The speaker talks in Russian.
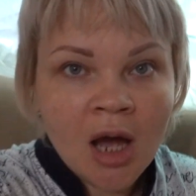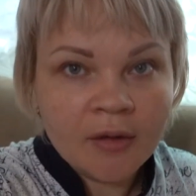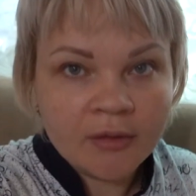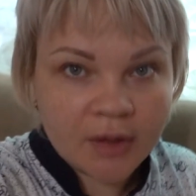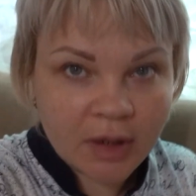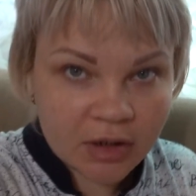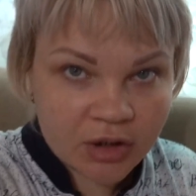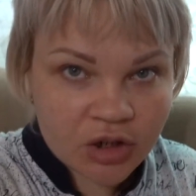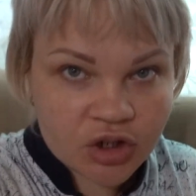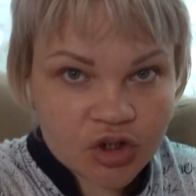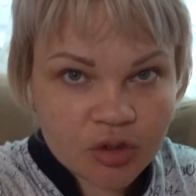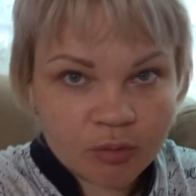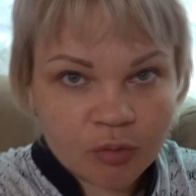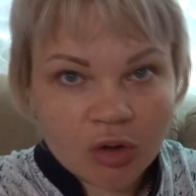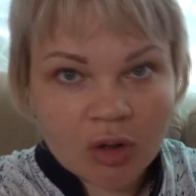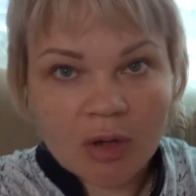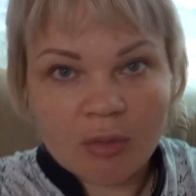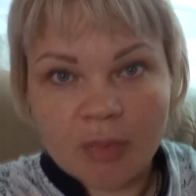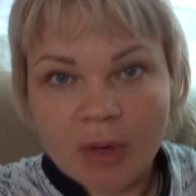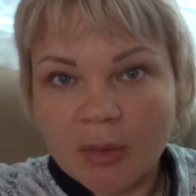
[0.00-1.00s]
В дальнейшем,
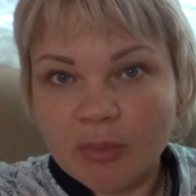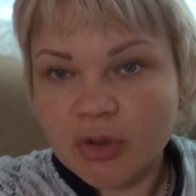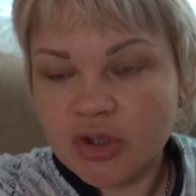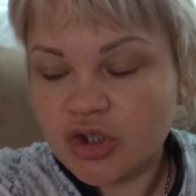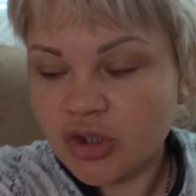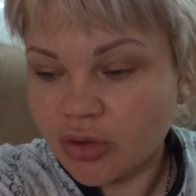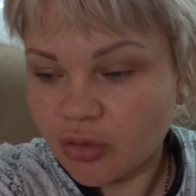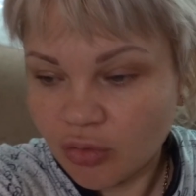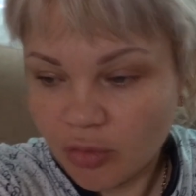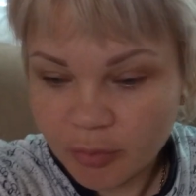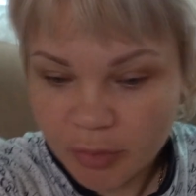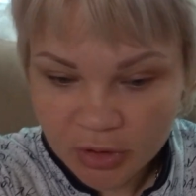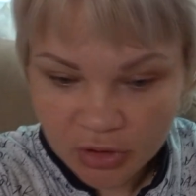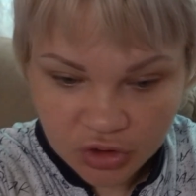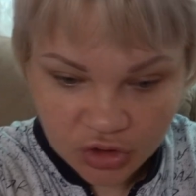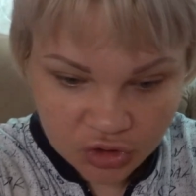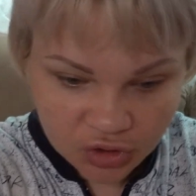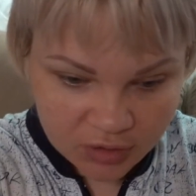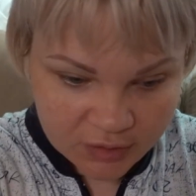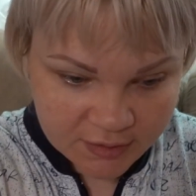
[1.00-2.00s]
ну, как бы обычный
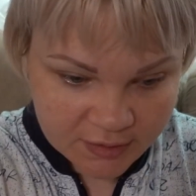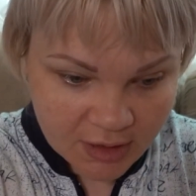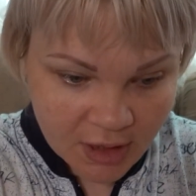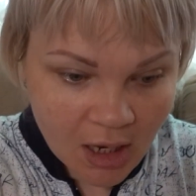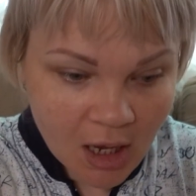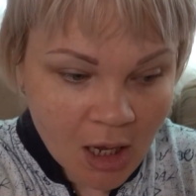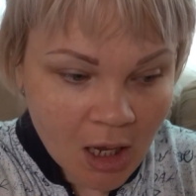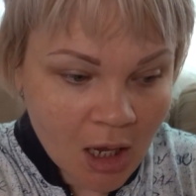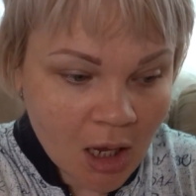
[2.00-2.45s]
образ жизни.